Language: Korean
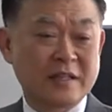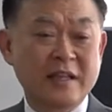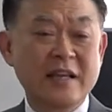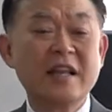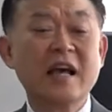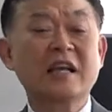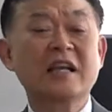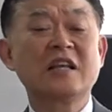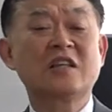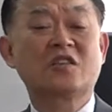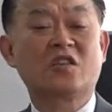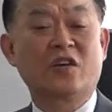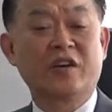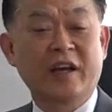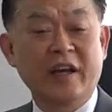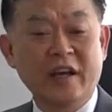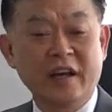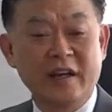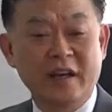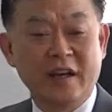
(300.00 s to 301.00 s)
깨닫기
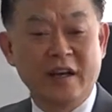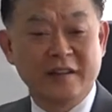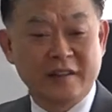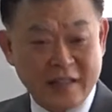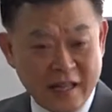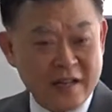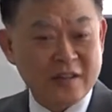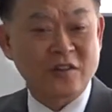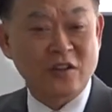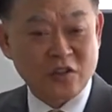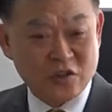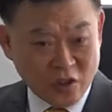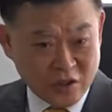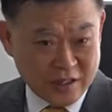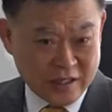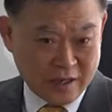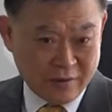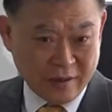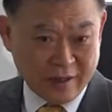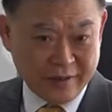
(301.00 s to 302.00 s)
전에 내렸던
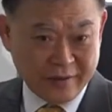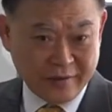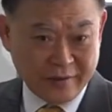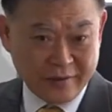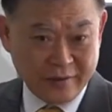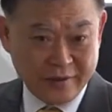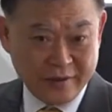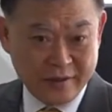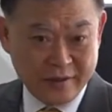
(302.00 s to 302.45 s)
정이라고 하는 거예요.